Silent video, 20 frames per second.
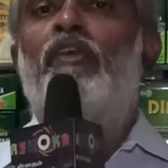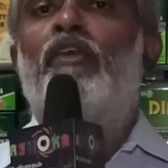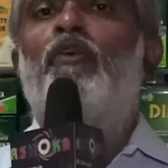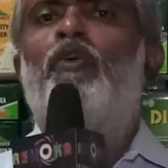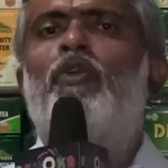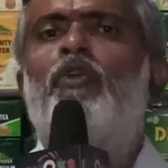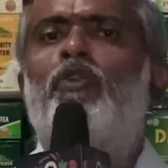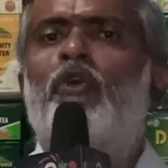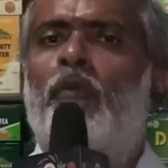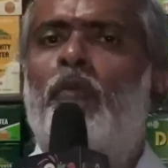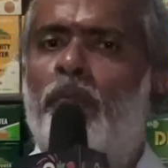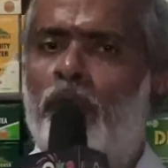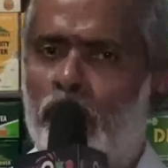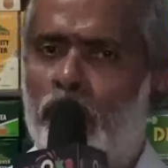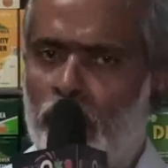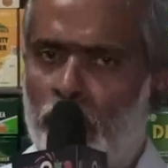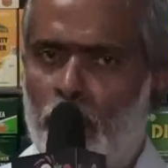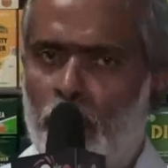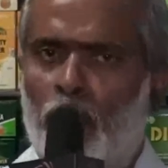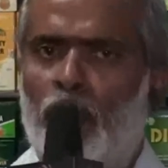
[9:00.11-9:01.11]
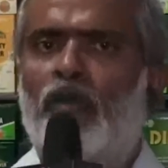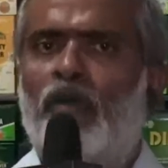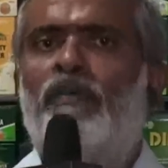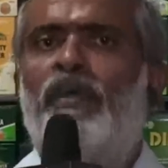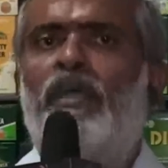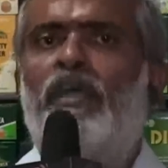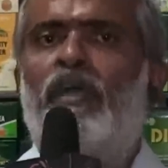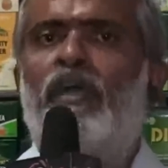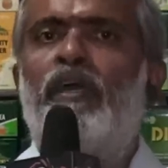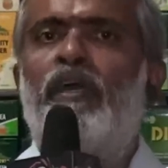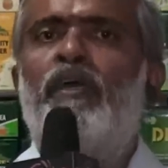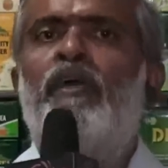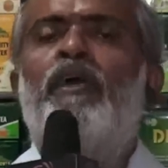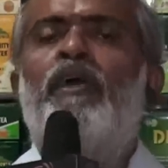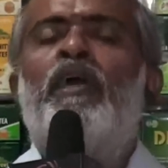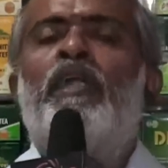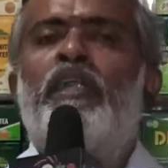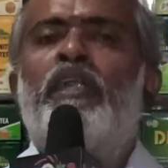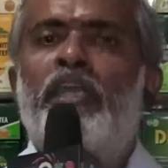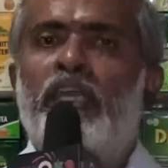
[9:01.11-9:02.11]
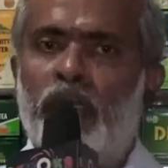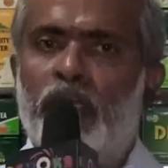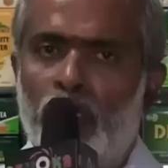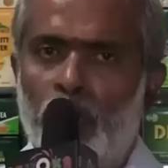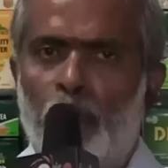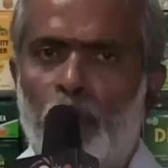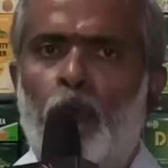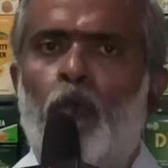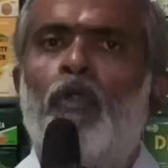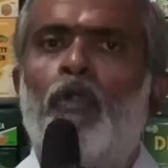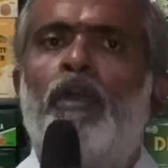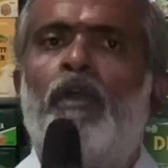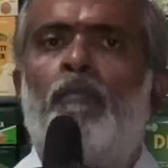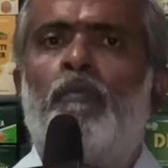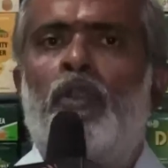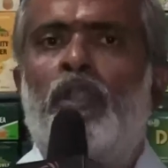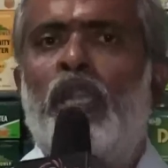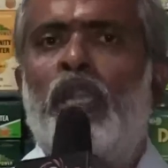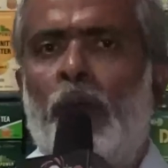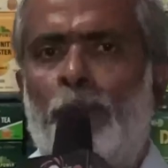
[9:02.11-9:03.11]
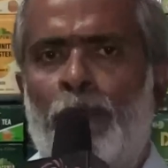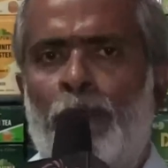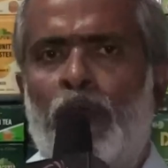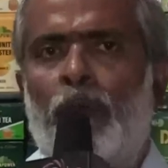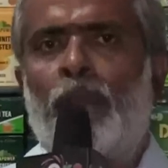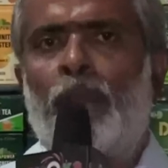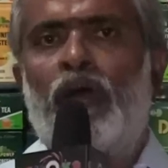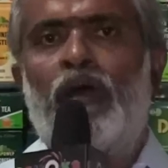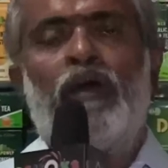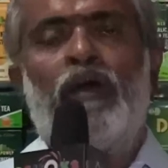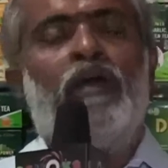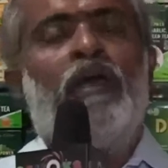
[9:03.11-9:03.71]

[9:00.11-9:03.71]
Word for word: இருபது கரணம் போட வைங்க நீங்களும் போடுங்க முதல்ல அப்பா அம்மா